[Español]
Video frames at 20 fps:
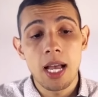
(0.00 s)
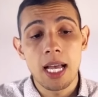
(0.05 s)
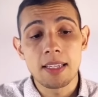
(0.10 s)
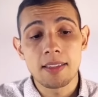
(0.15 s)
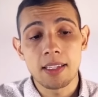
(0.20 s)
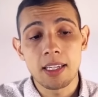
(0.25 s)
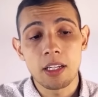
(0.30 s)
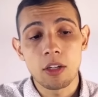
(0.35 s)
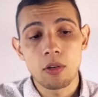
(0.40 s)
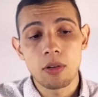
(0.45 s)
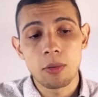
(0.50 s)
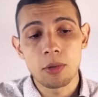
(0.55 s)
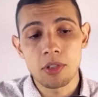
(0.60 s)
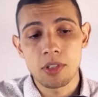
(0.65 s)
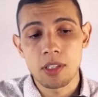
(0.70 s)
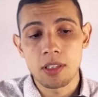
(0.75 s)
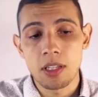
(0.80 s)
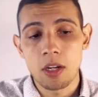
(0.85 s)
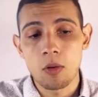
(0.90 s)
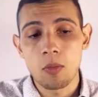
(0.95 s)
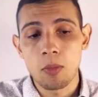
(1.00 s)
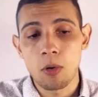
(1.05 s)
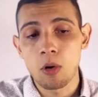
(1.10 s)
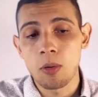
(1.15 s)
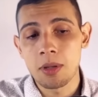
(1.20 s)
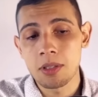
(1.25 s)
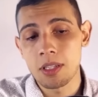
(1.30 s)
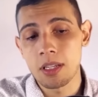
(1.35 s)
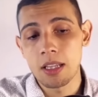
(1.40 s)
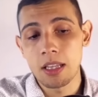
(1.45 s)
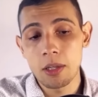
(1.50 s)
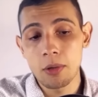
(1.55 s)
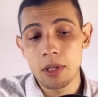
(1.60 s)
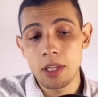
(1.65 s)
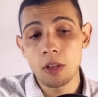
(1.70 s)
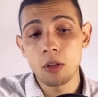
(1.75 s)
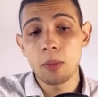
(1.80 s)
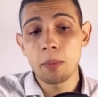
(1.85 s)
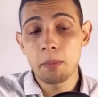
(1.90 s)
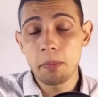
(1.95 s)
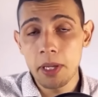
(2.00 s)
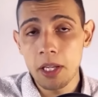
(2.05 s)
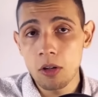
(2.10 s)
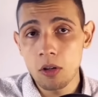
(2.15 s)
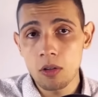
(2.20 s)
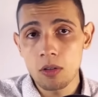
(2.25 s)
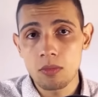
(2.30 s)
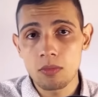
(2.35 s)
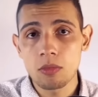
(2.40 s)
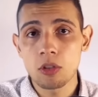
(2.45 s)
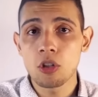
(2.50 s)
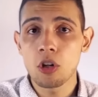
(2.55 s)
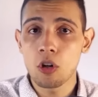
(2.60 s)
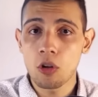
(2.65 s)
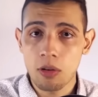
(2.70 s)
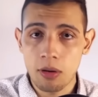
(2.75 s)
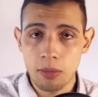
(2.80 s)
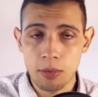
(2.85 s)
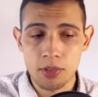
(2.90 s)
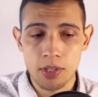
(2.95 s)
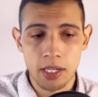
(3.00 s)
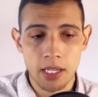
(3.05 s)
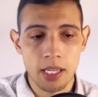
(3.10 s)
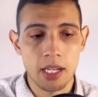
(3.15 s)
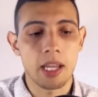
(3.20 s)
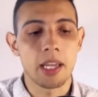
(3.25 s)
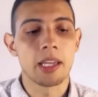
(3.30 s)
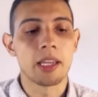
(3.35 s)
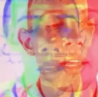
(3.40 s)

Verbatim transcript: así que nos vamos a centrar un poco más en el dividendo, pero no nos vamos a quedar ahí.